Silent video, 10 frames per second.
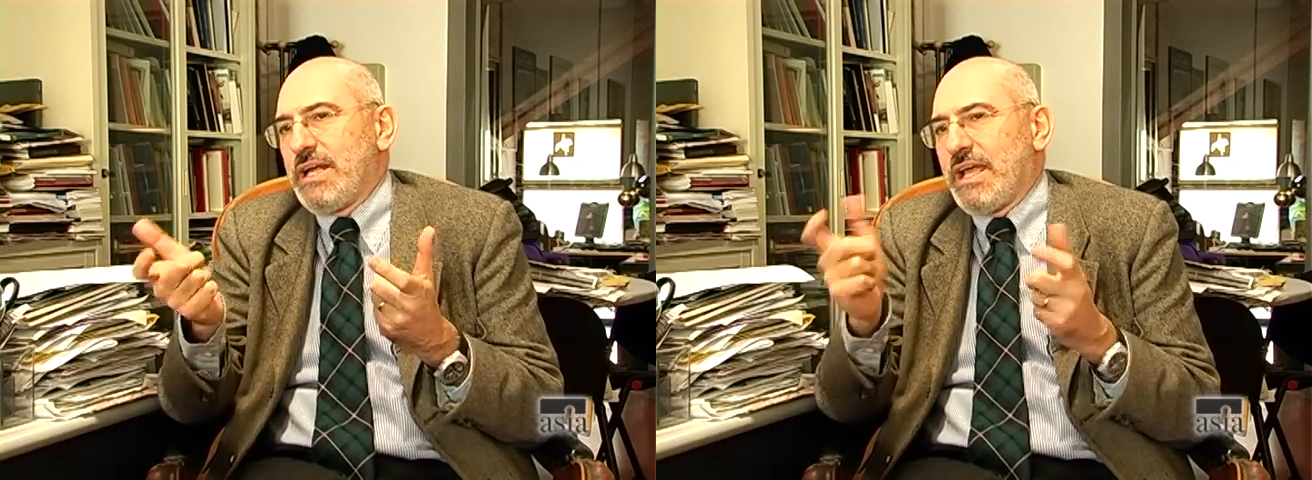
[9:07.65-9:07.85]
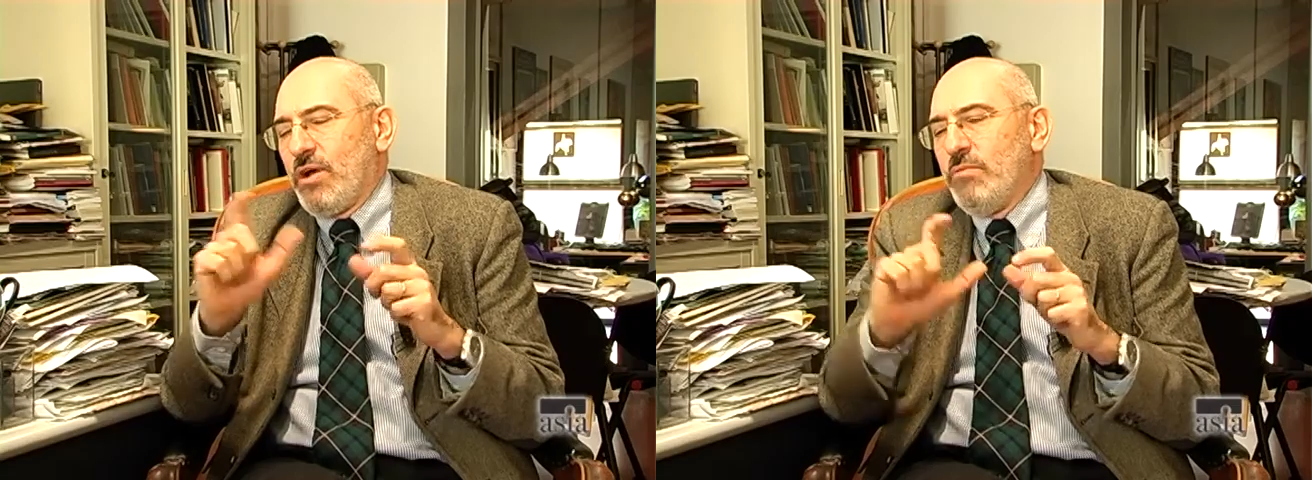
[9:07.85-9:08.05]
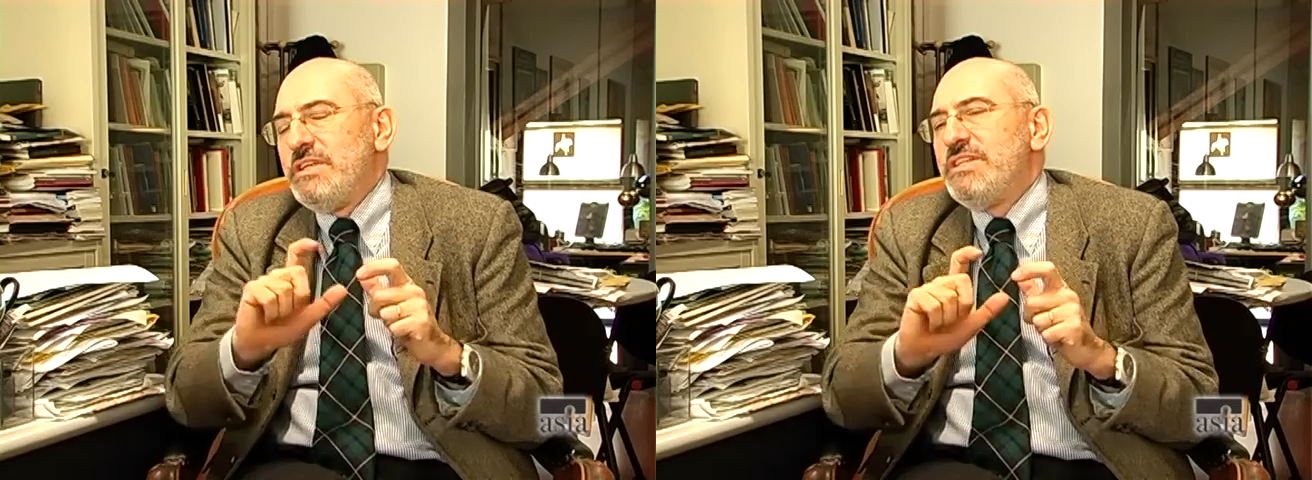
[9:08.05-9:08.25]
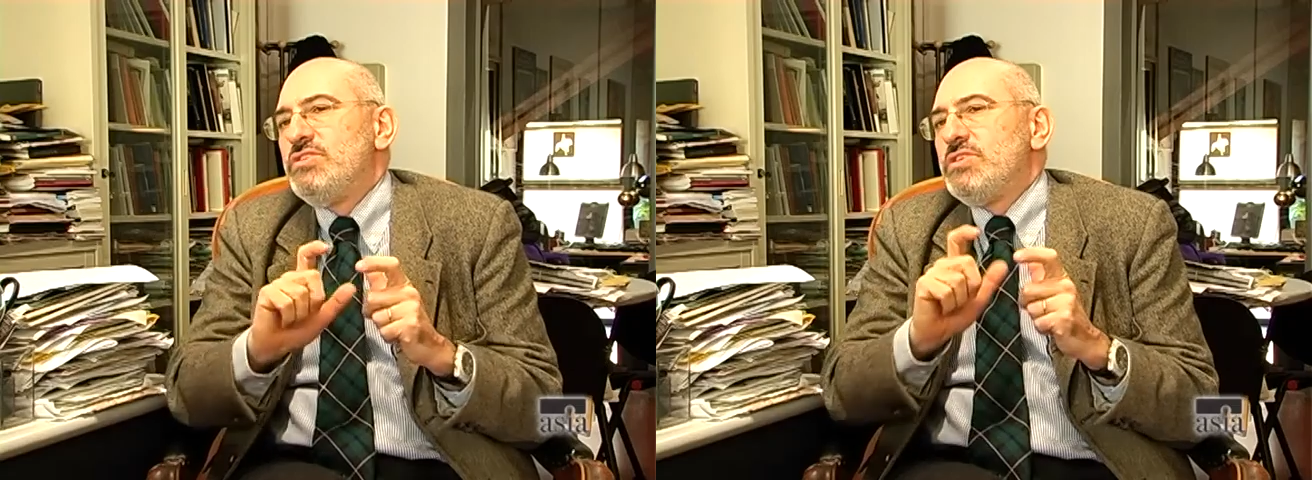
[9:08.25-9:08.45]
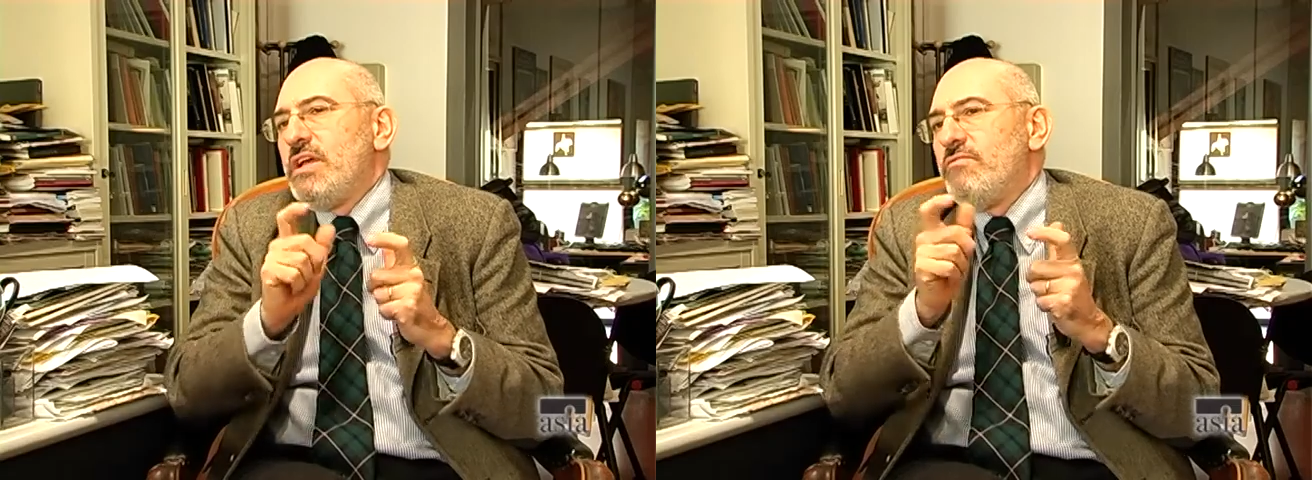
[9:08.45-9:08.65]
che come
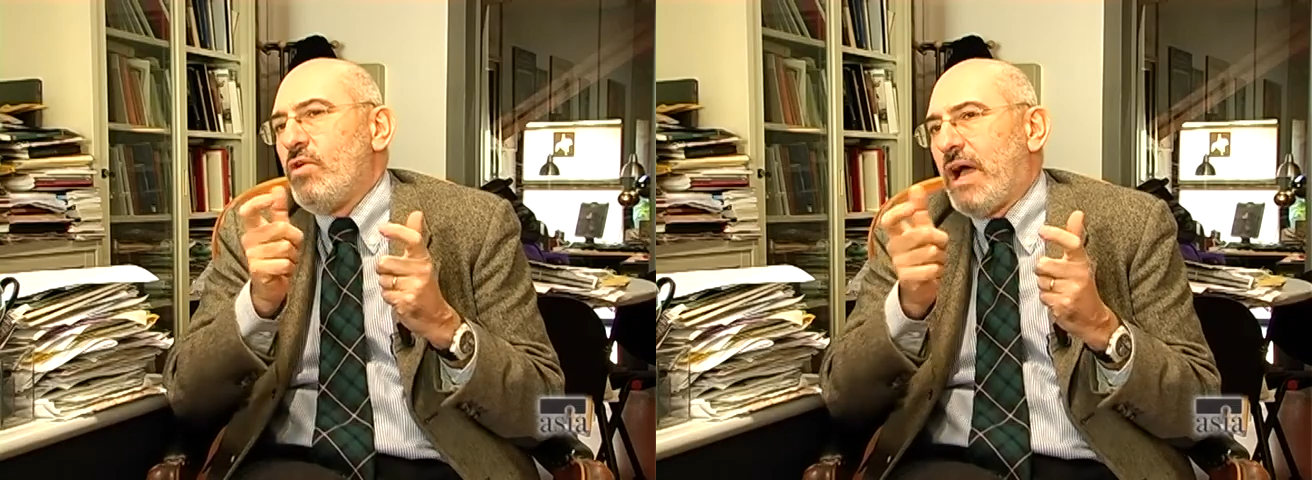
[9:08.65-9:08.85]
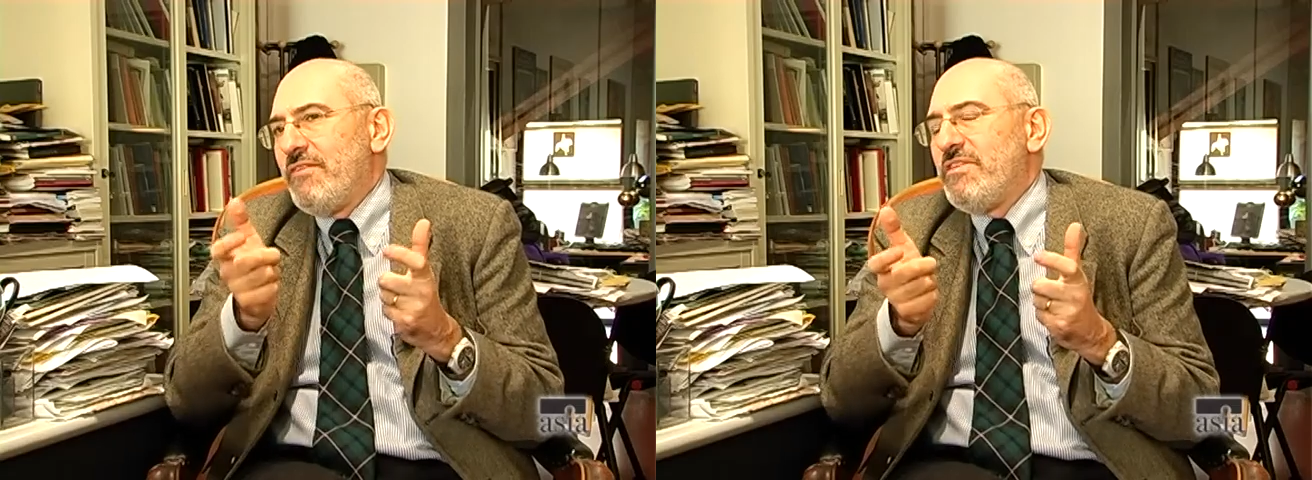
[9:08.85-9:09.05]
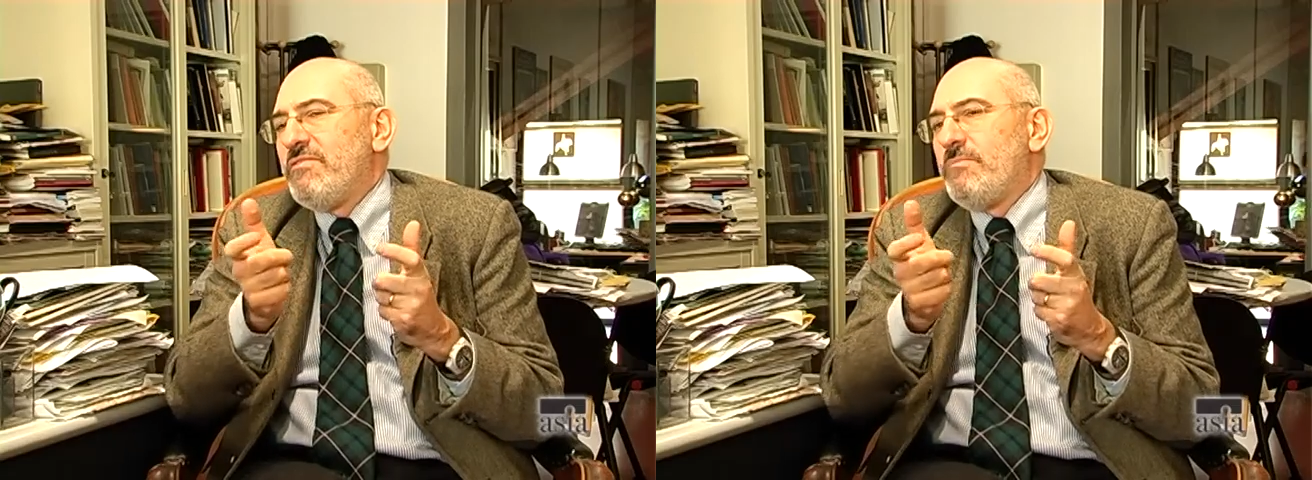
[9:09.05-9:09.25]
dicevo aveva